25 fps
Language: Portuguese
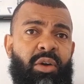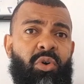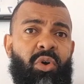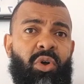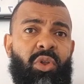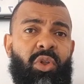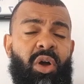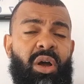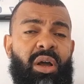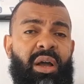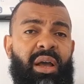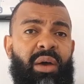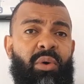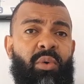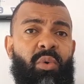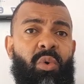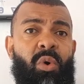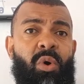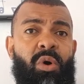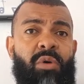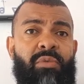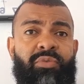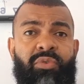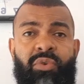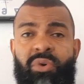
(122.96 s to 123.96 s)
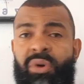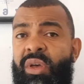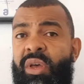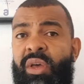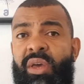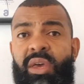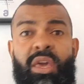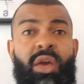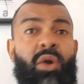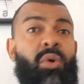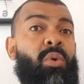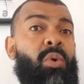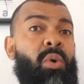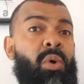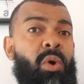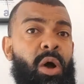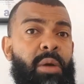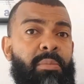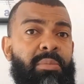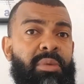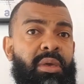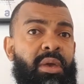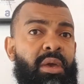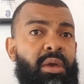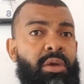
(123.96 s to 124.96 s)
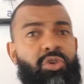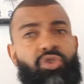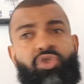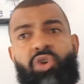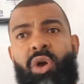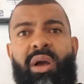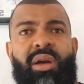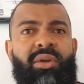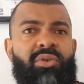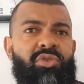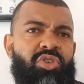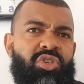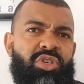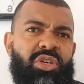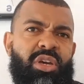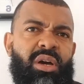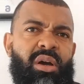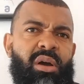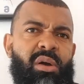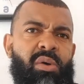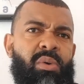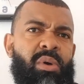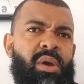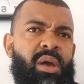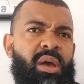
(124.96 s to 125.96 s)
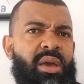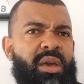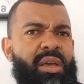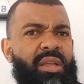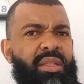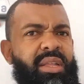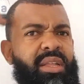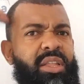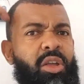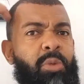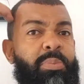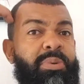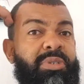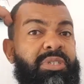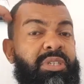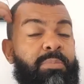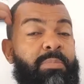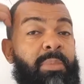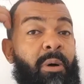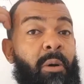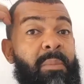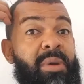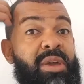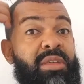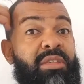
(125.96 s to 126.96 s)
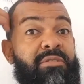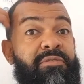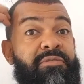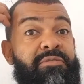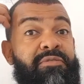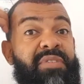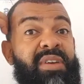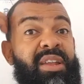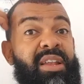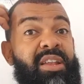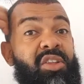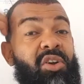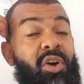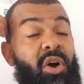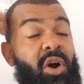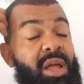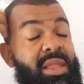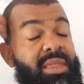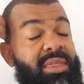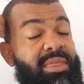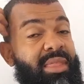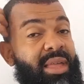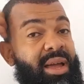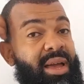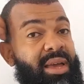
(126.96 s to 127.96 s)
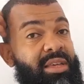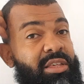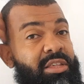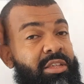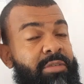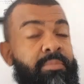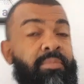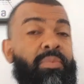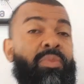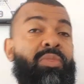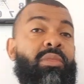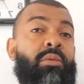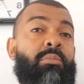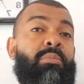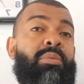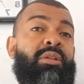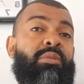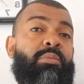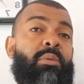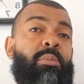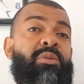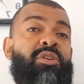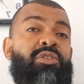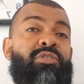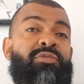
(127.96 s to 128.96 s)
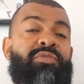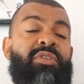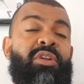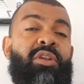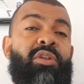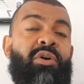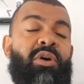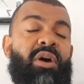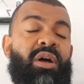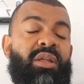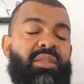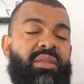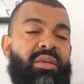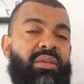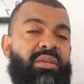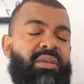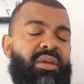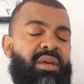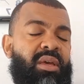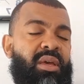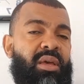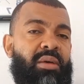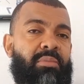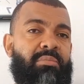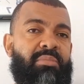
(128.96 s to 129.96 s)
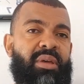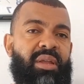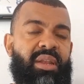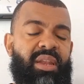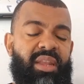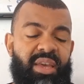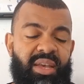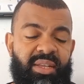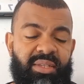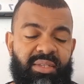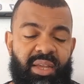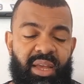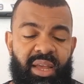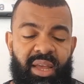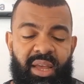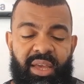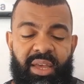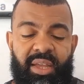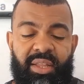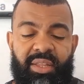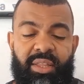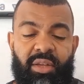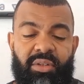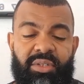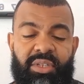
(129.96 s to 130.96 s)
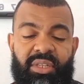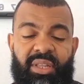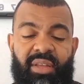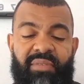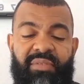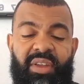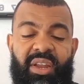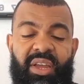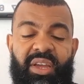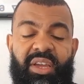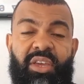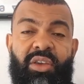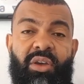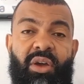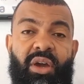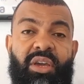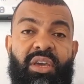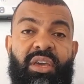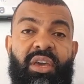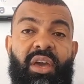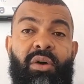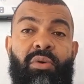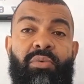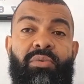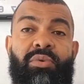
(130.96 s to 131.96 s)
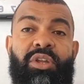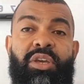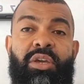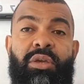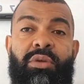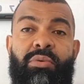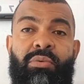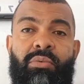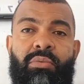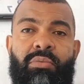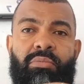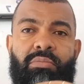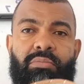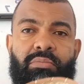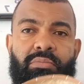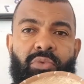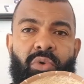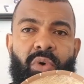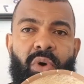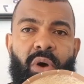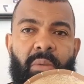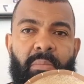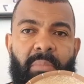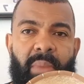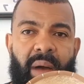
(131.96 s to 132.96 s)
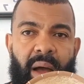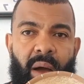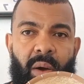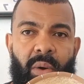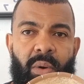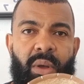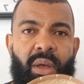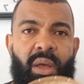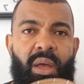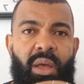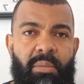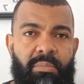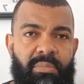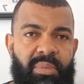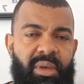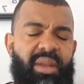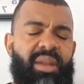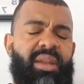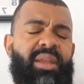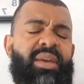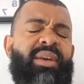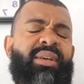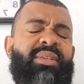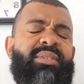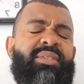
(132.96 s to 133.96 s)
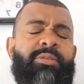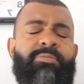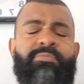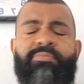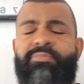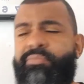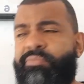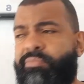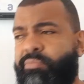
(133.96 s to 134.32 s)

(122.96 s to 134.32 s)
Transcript: coloca o ovo e come, joga no chão, entendeu? Principalmente filhotas, principalmente filhotas, beleza? Então você tá vendo aqui, ó, que é um ninho normal, beleza?